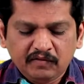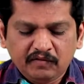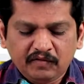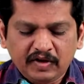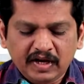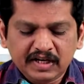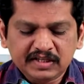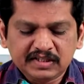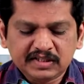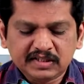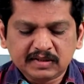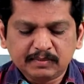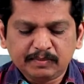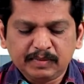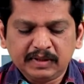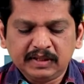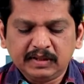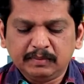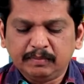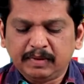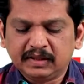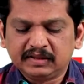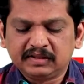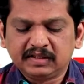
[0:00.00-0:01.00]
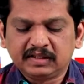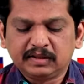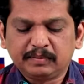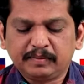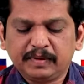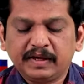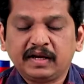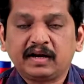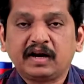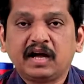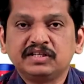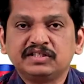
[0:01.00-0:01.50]
వైద్య సిబ్బంది
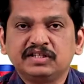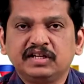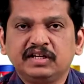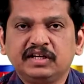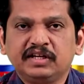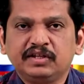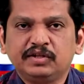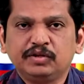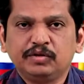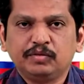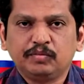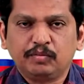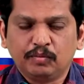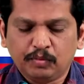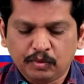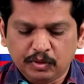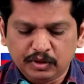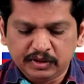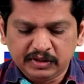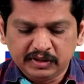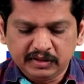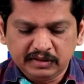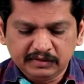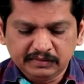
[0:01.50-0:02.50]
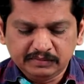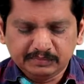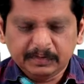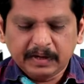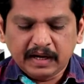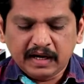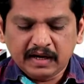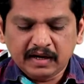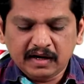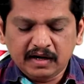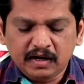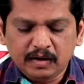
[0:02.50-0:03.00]
భద్రతపై రాజీ లేదు మోదీ
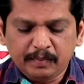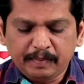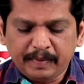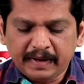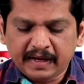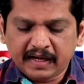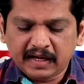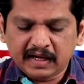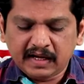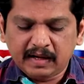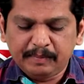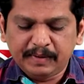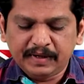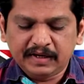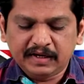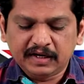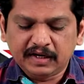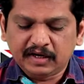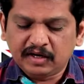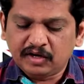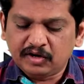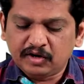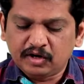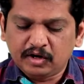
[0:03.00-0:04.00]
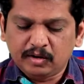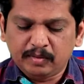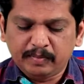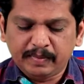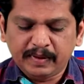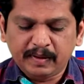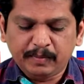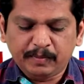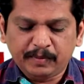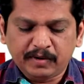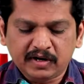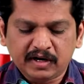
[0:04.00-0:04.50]
ప్రాణాలను పణంగా పెట్టి
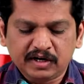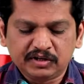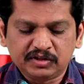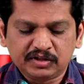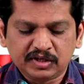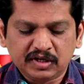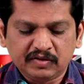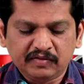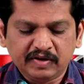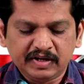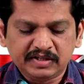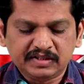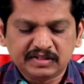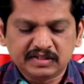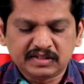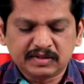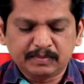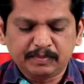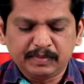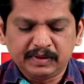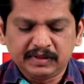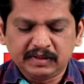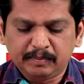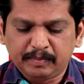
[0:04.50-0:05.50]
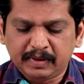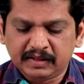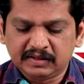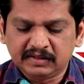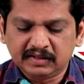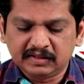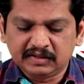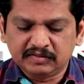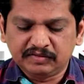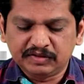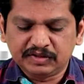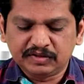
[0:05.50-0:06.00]
కరోనాపై పోరాడుతున్న వైద్య సిబ్బంది
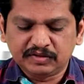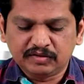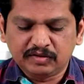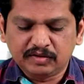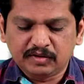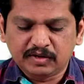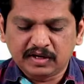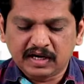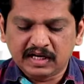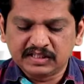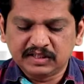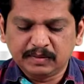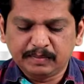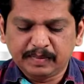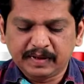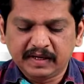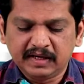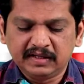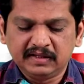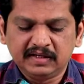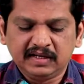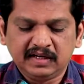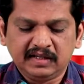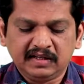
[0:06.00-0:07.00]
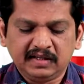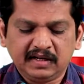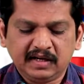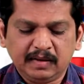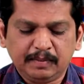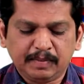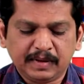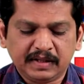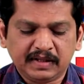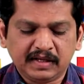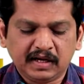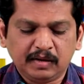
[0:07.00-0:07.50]
భద్రత విషయంలో రాజీ పడేది
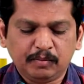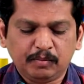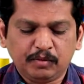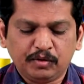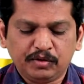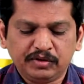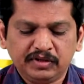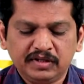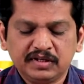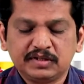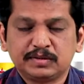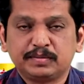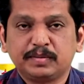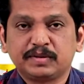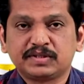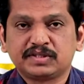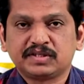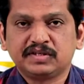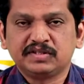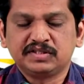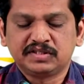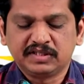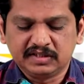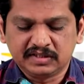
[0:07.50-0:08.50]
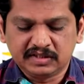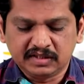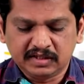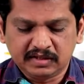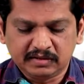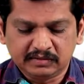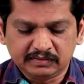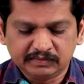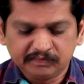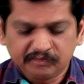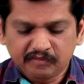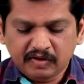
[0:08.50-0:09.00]
లేదని ప్రధాని మోదీ స్పష్టం
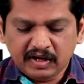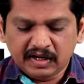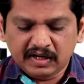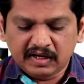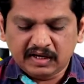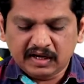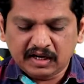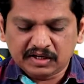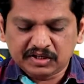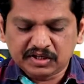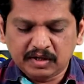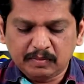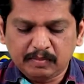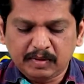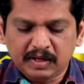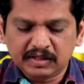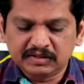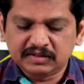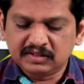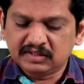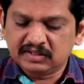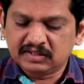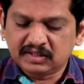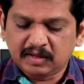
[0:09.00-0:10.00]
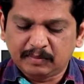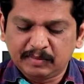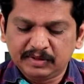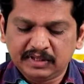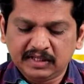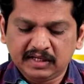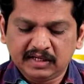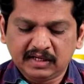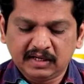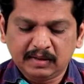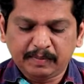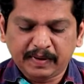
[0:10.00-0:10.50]
చేశారు వారి రక్షణ బాధ్యత
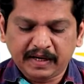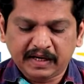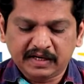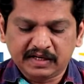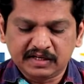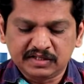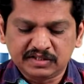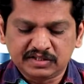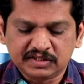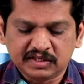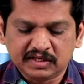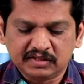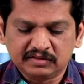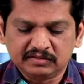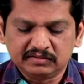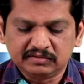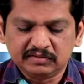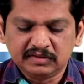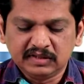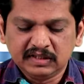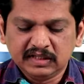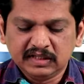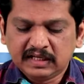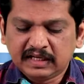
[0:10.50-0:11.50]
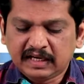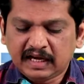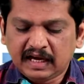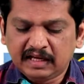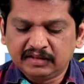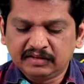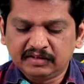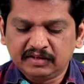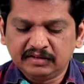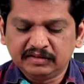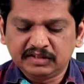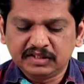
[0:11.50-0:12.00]
తమదేనని ప్రకటించారు
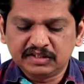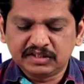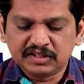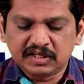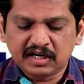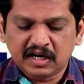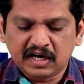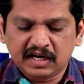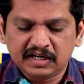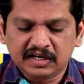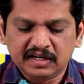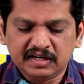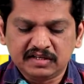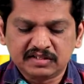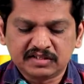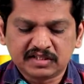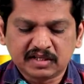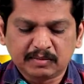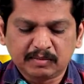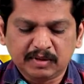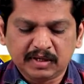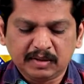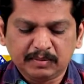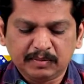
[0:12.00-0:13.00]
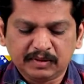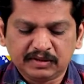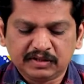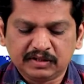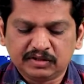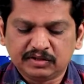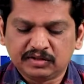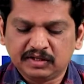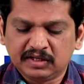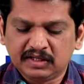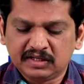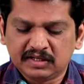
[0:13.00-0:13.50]
కేంద్రం తెచ్చిన ఆర్డినెన్స్ తమ
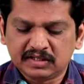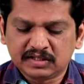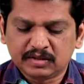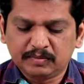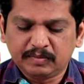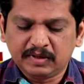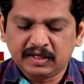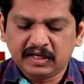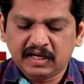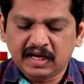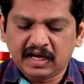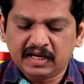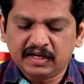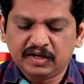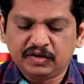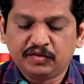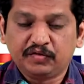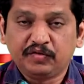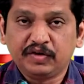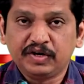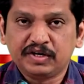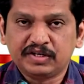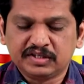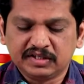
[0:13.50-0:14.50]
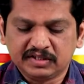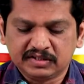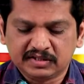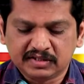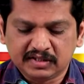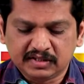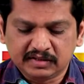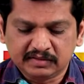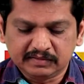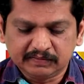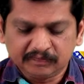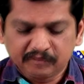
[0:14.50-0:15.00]
నిబద్ధతకు నిదర్శనమని ఆయన ట్వీట్
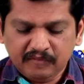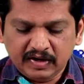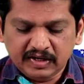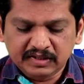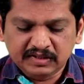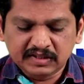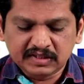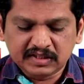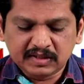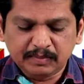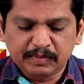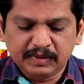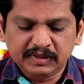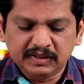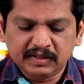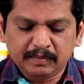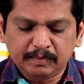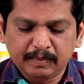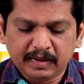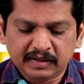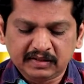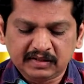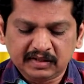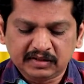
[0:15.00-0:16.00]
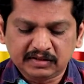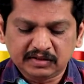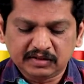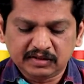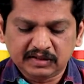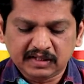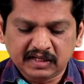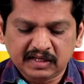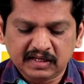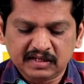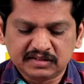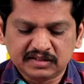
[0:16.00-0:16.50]
చేశారు వైద్య సిబ్బంది భద్రతకు
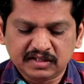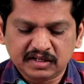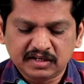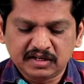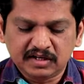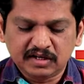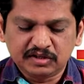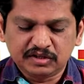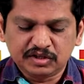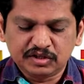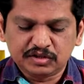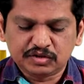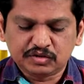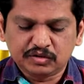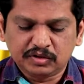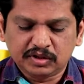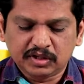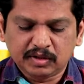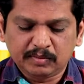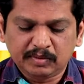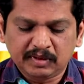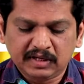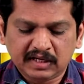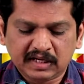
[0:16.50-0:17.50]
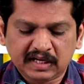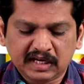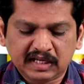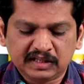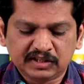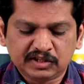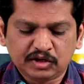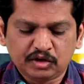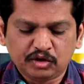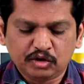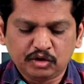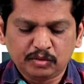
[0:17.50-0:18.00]
తగిన చర్యలు తీసుకుంటామని
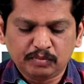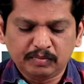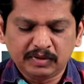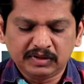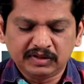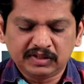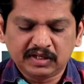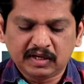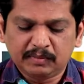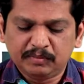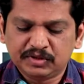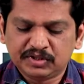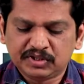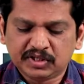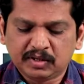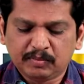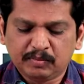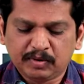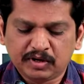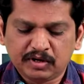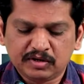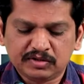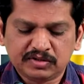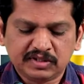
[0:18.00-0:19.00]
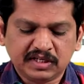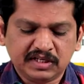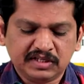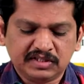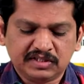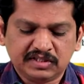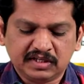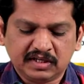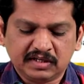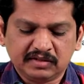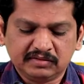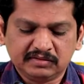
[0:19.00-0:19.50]
కేంద్ర హోంమంత్రి అమిత్ షా భరోసా
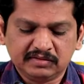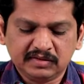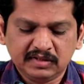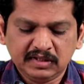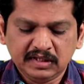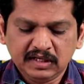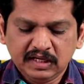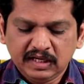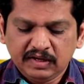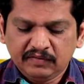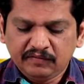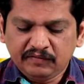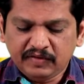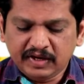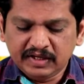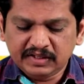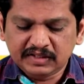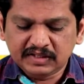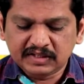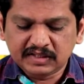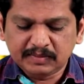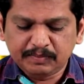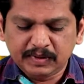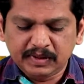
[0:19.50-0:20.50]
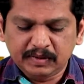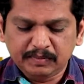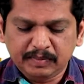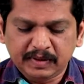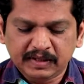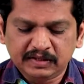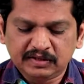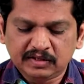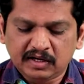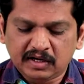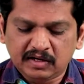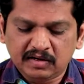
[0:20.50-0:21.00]
ఇచ్చారు వైద్య
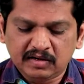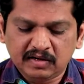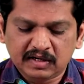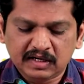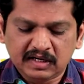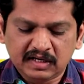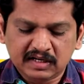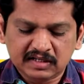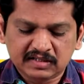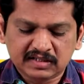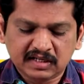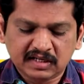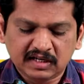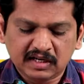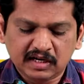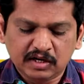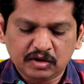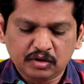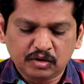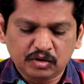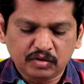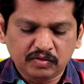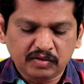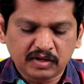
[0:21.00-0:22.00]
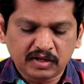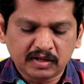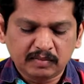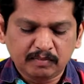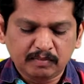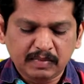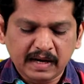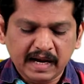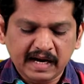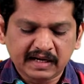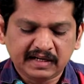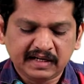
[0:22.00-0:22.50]
సిబ్బందిపై దాడులకు నిరసనగా గురువారం
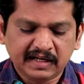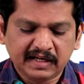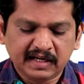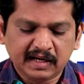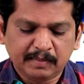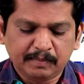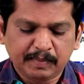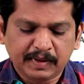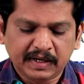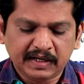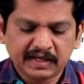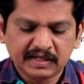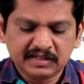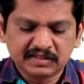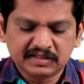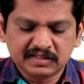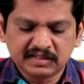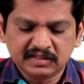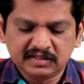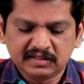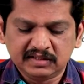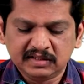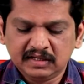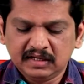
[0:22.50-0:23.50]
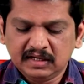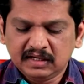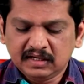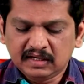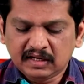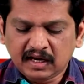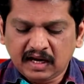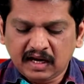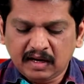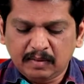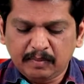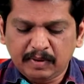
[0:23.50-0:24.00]
బ్లాక్ డేగా పాటించి
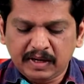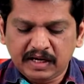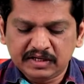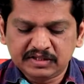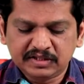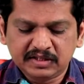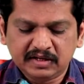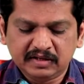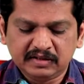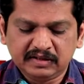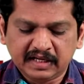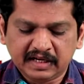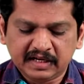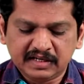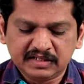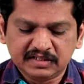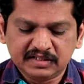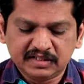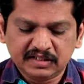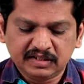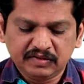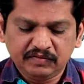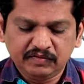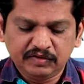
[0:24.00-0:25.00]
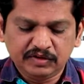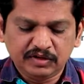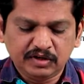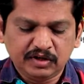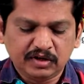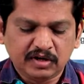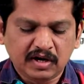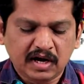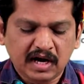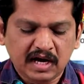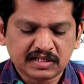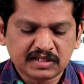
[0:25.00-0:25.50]
నల్ల బ్యాడ్జీని ధరించి
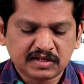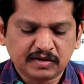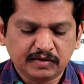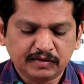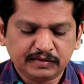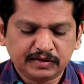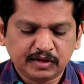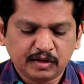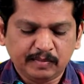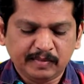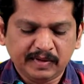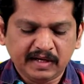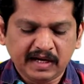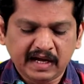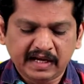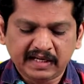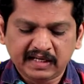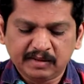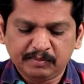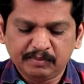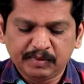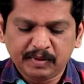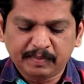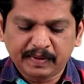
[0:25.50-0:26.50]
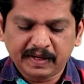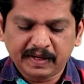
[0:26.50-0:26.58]
విధులకు హాజరవుతామని ఐఎంఏ